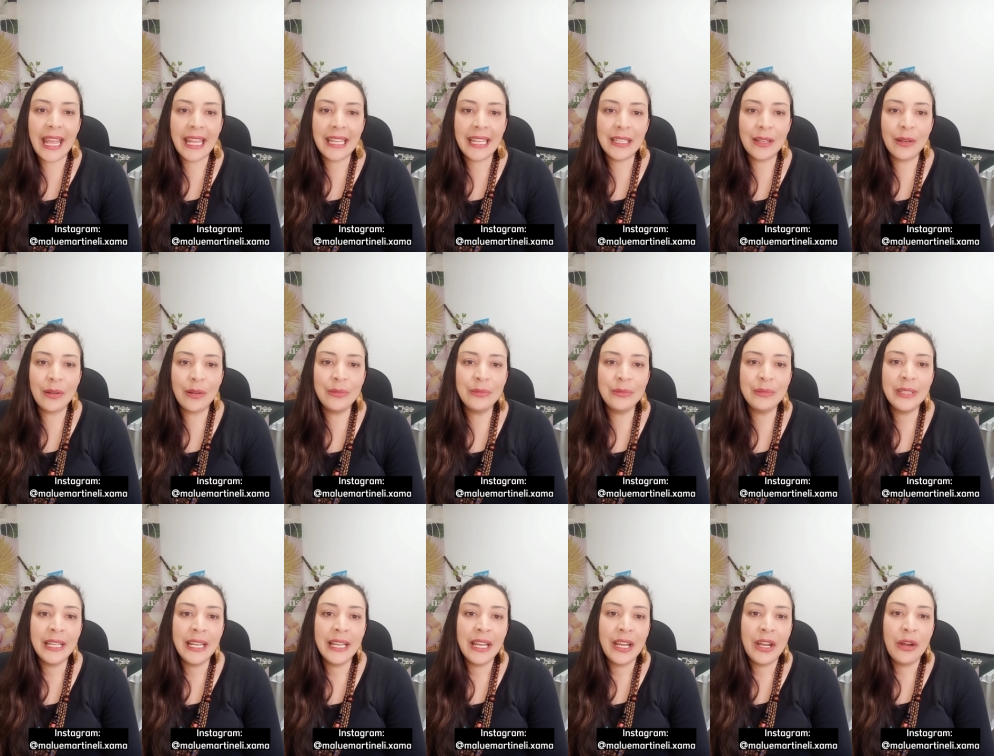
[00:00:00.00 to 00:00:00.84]
Então
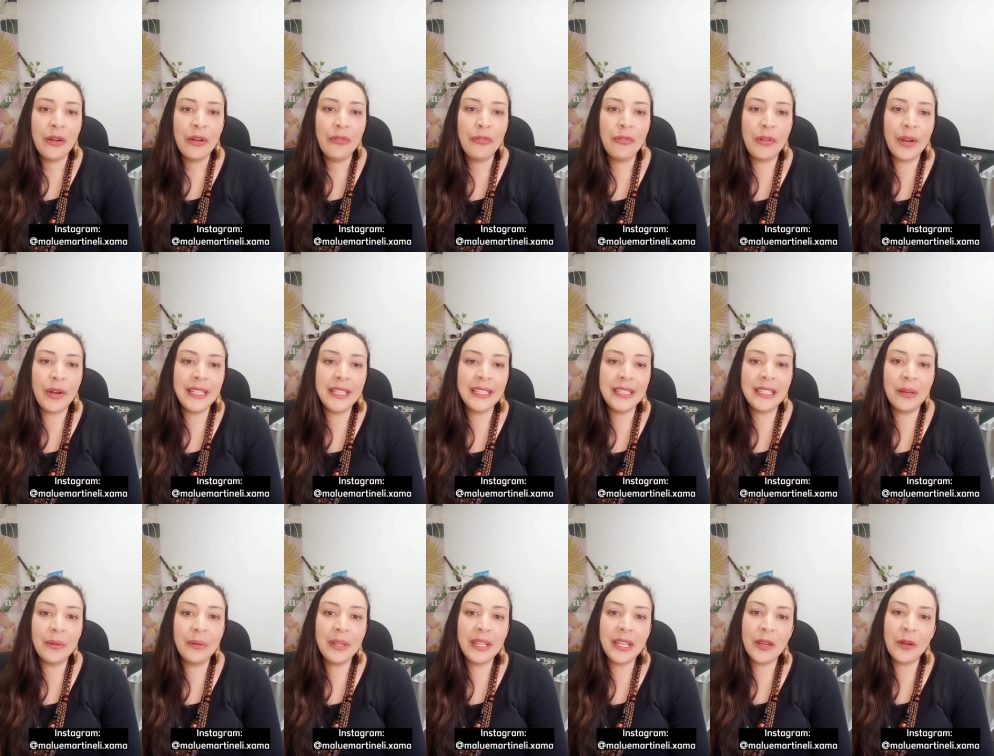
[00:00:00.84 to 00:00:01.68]
foi
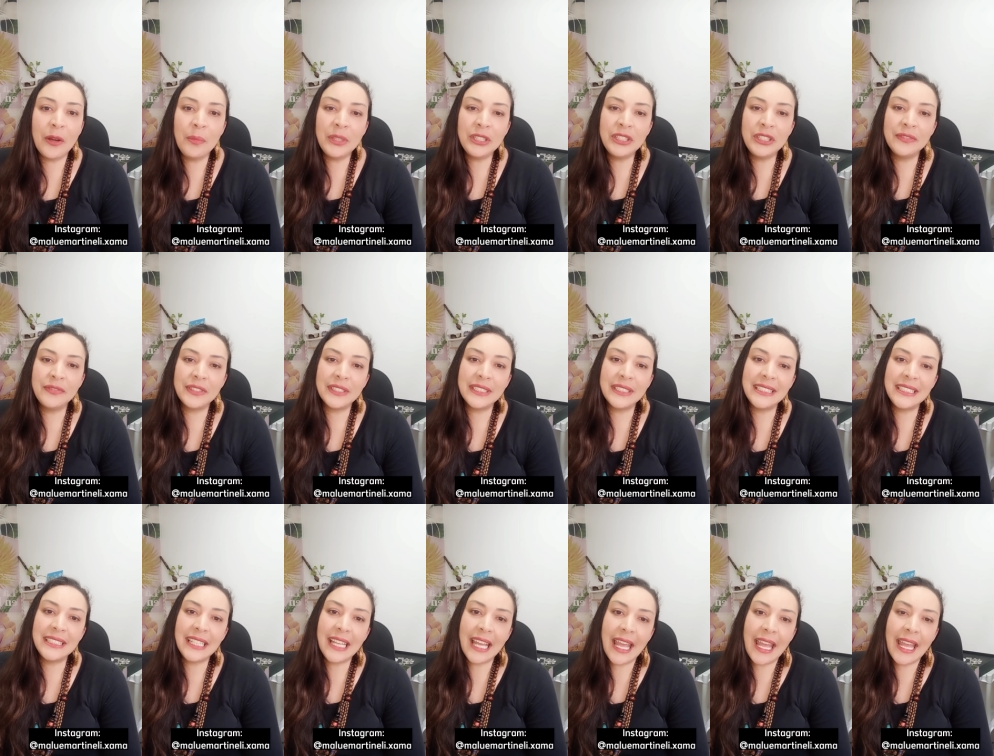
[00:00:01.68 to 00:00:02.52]
então que eu me
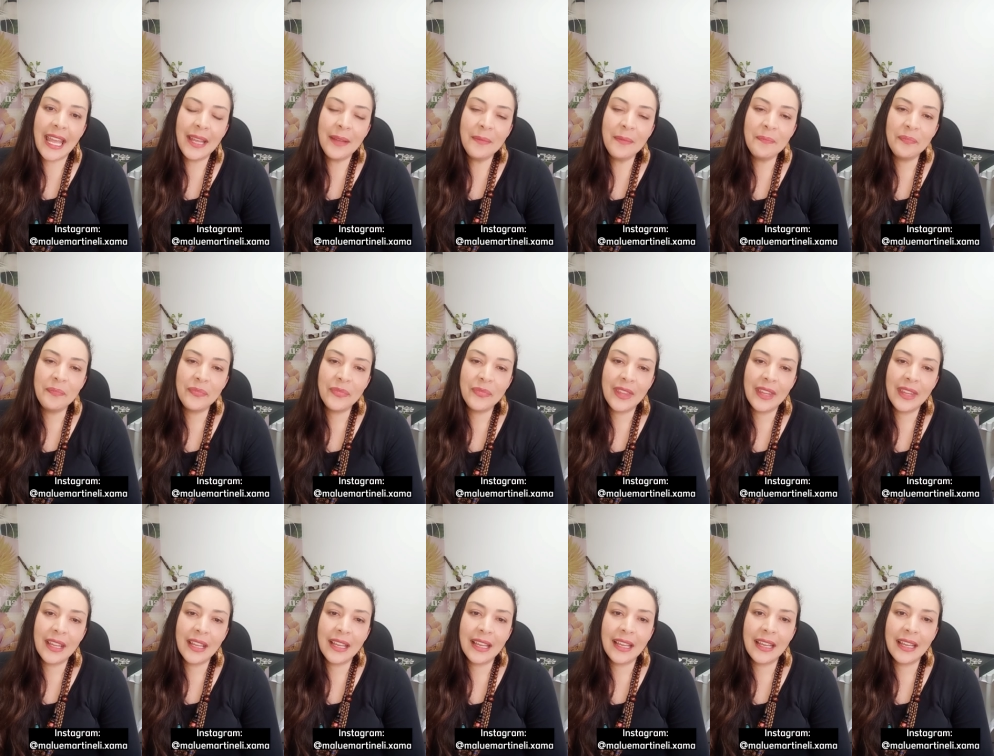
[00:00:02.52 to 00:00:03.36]
divorciei
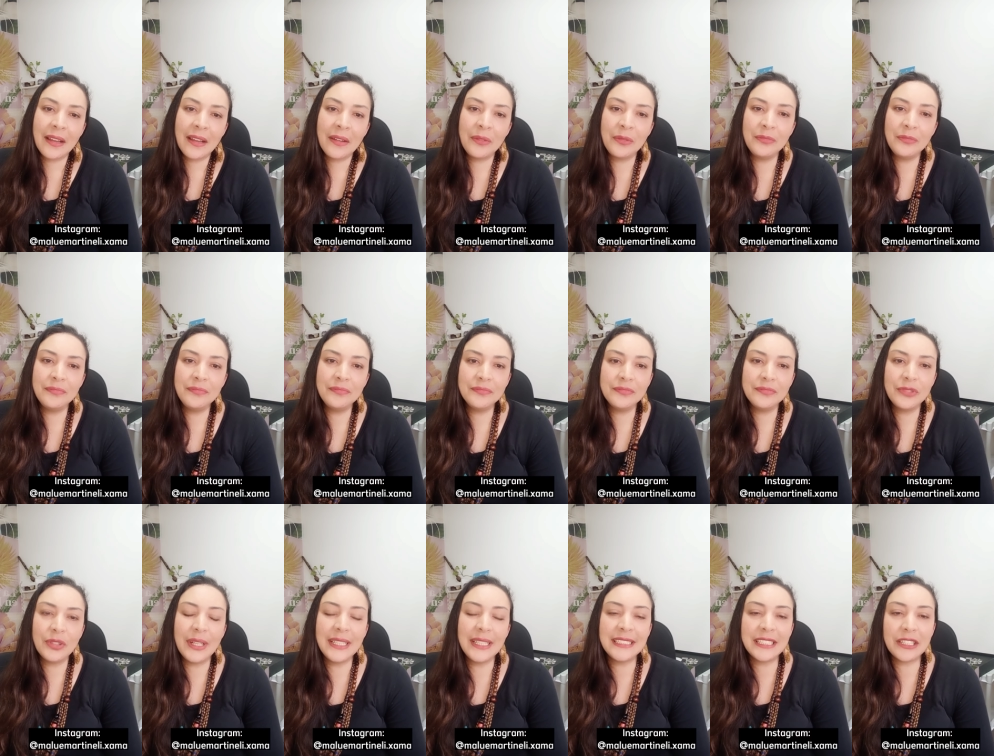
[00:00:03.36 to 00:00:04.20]
com
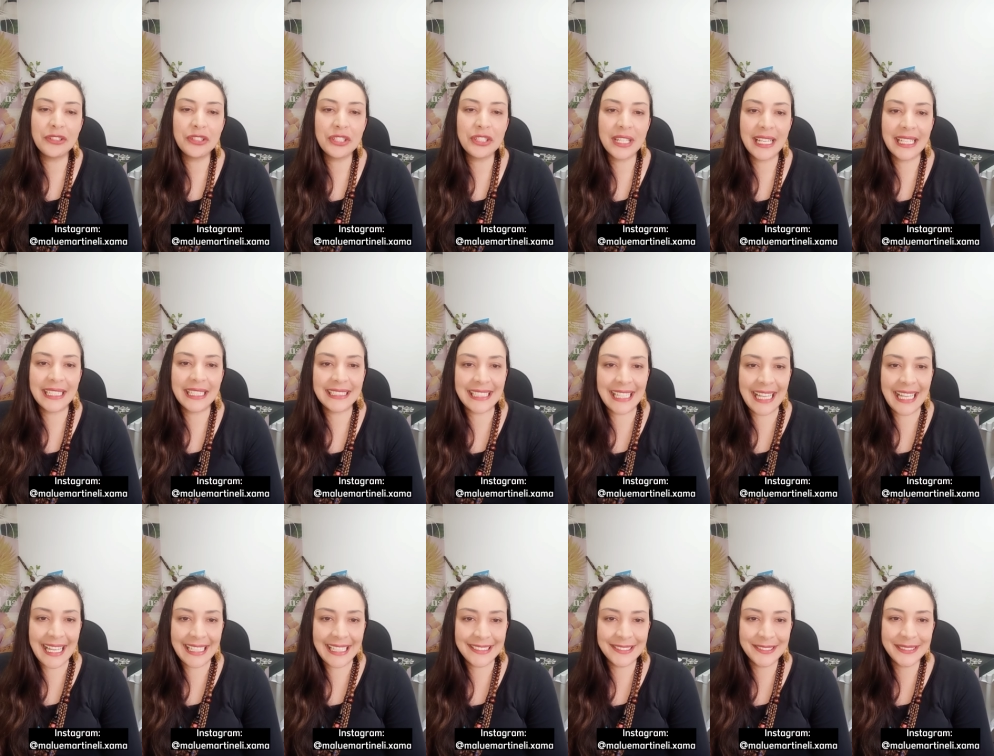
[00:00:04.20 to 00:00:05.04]
dois anos de
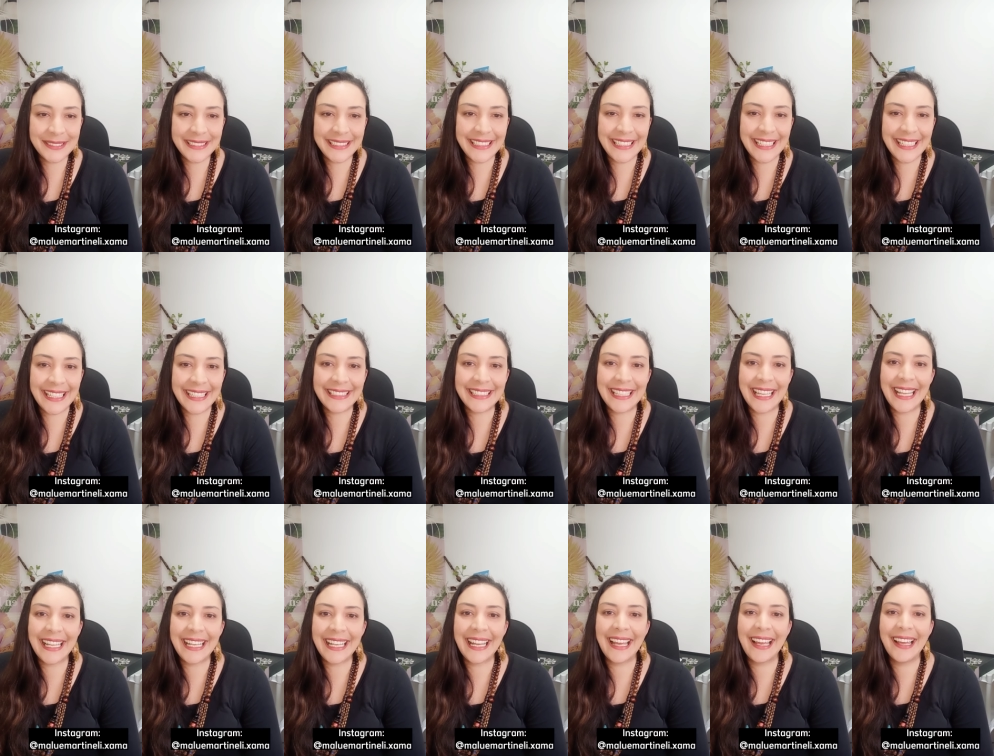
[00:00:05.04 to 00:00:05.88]
casado e a
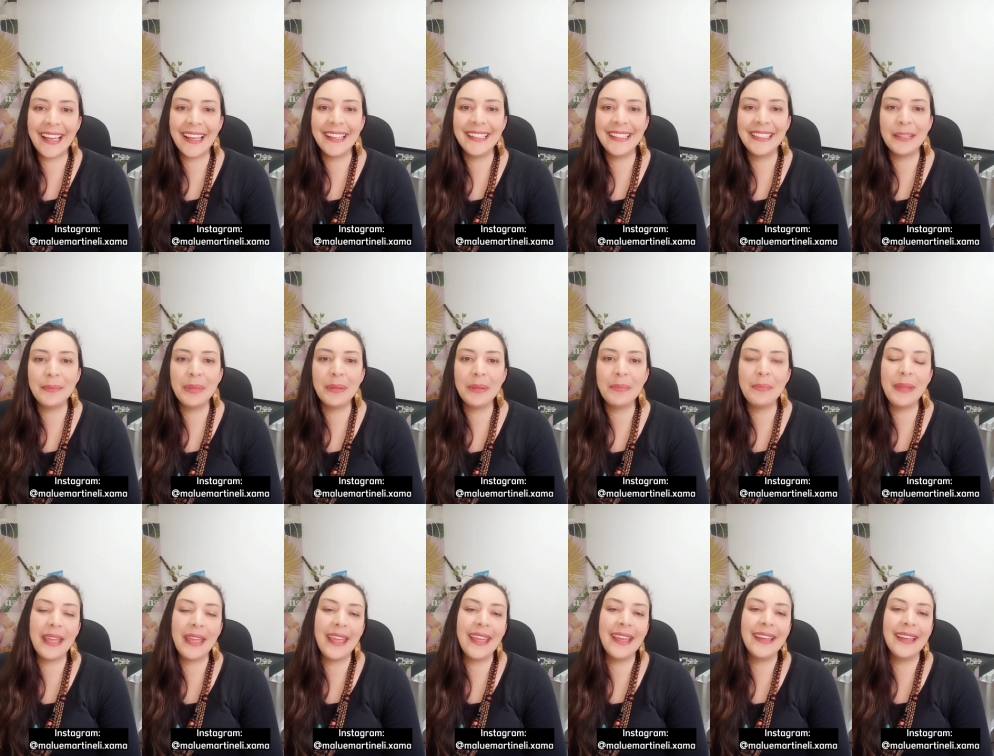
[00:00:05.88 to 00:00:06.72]
Tainá ainda
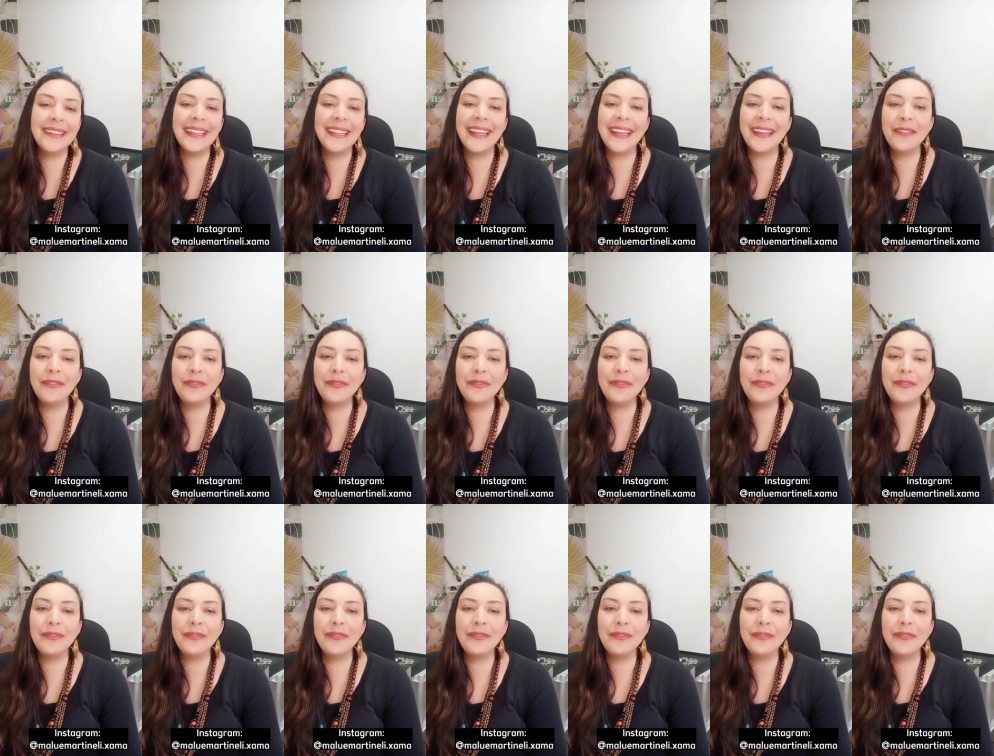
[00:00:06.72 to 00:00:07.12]
bebê, né?